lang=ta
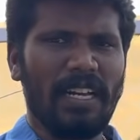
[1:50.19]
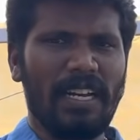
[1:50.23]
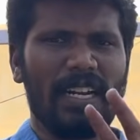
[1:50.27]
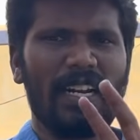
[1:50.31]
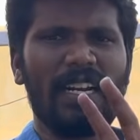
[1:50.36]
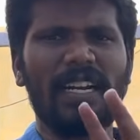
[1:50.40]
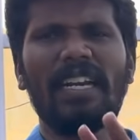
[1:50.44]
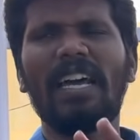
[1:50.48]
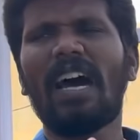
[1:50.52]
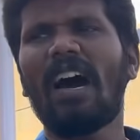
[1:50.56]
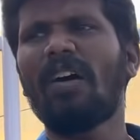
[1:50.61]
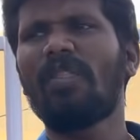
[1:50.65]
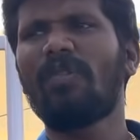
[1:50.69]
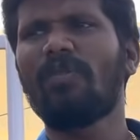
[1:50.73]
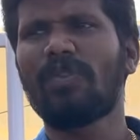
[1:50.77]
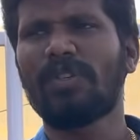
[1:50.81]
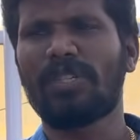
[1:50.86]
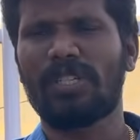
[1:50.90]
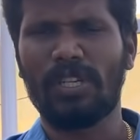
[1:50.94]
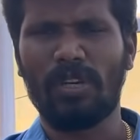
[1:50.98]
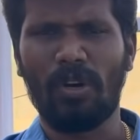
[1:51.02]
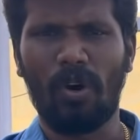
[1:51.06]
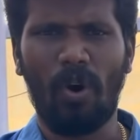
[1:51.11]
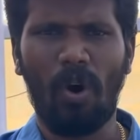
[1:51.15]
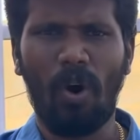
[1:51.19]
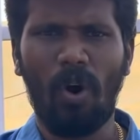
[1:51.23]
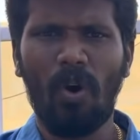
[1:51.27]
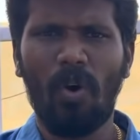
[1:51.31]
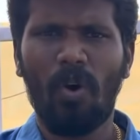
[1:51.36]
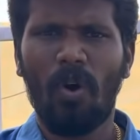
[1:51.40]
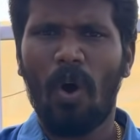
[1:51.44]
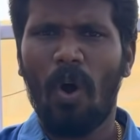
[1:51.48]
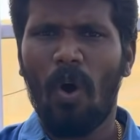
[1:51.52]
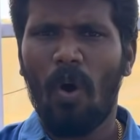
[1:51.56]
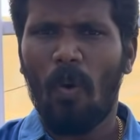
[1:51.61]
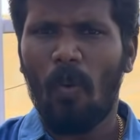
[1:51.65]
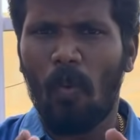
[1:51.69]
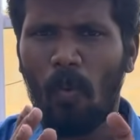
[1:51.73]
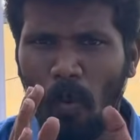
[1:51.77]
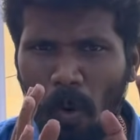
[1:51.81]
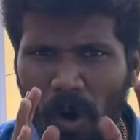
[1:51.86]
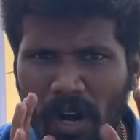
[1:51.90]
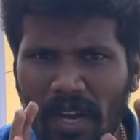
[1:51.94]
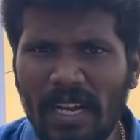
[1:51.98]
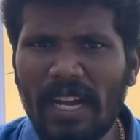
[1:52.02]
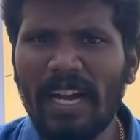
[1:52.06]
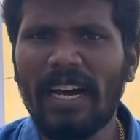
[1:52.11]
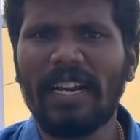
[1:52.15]
ரெண்டாவது விஷயம்
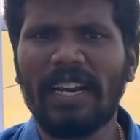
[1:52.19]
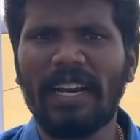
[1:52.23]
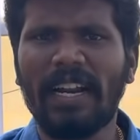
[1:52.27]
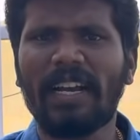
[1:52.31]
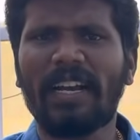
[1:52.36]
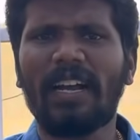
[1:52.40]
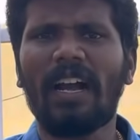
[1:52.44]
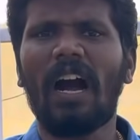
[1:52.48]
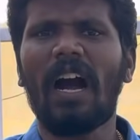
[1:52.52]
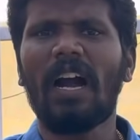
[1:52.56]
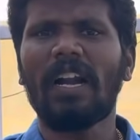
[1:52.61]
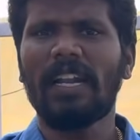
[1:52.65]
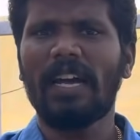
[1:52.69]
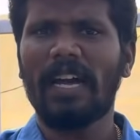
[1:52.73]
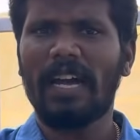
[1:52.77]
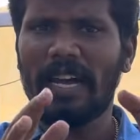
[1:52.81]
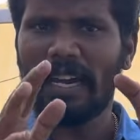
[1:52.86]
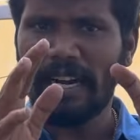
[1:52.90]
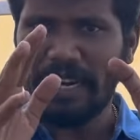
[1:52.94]
உங்க ரெக்கார்டை